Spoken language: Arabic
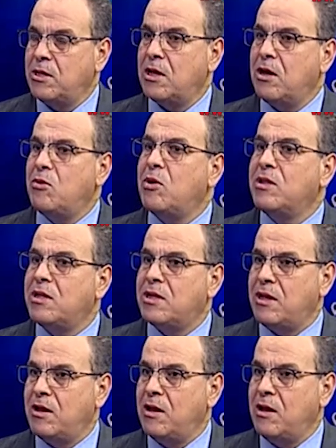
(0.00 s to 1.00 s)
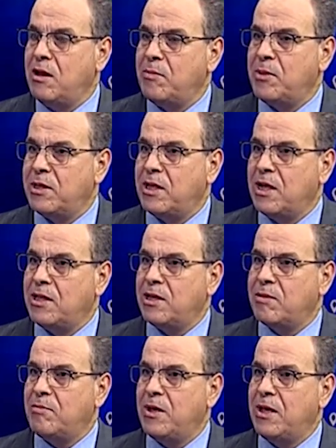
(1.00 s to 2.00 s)
نلقاو هذيك البنت
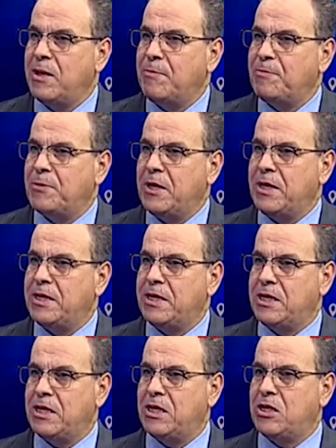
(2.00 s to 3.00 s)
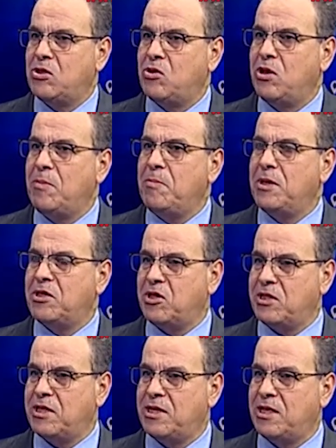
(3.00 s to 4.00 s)
هذيك ما يعني آه، تنمي
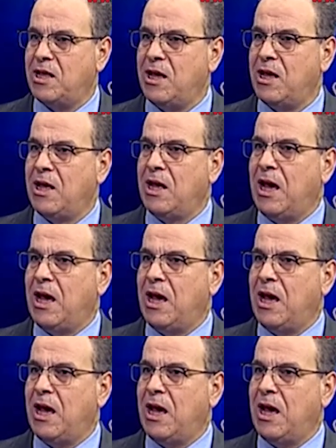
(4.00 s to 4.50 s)
شخصيتها